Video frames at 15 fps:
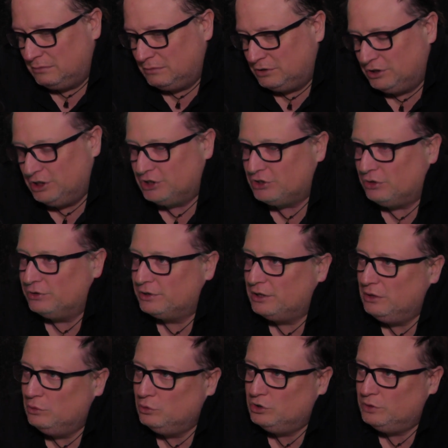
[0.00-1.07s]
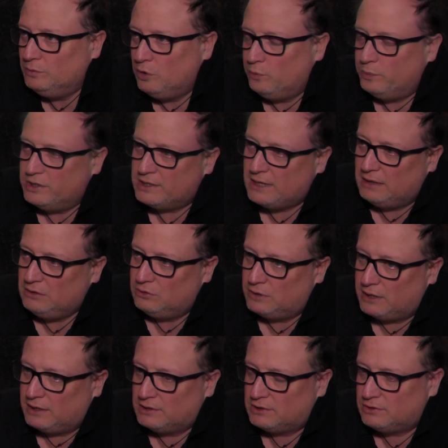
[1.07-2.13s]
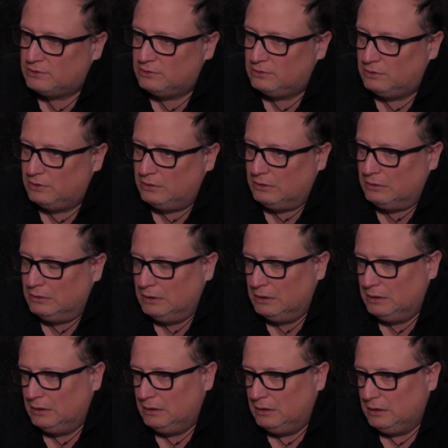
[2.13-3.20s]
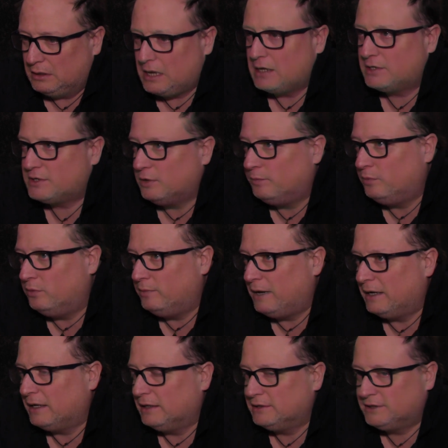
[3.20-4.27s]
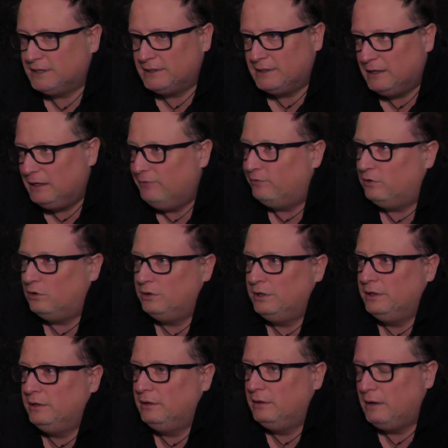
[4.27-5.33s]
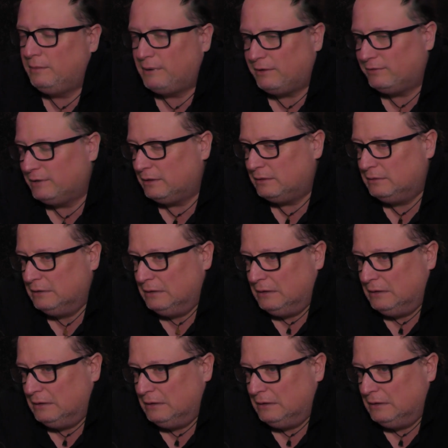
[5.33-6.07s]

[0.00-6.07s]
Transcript: dziesiątki ludzi mi opisali od razu, jak chcą pomagać, telefony, naprawdę.